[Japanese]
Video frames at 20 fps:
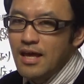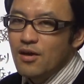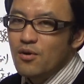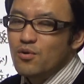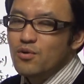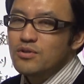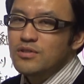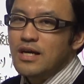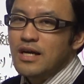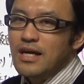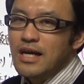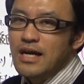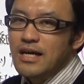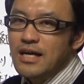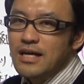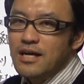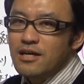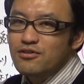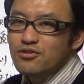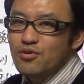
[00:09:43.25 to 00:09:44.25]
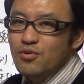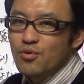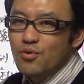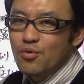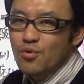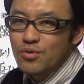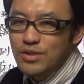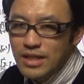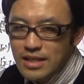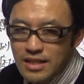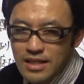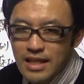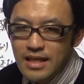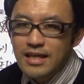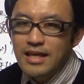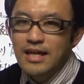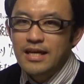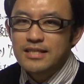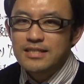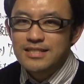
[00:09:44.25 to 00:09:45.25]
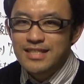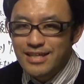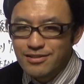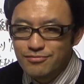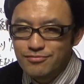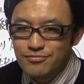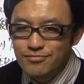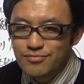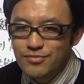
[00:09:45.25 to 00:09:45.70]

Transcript: この人はがん化学療法を行ってないから違う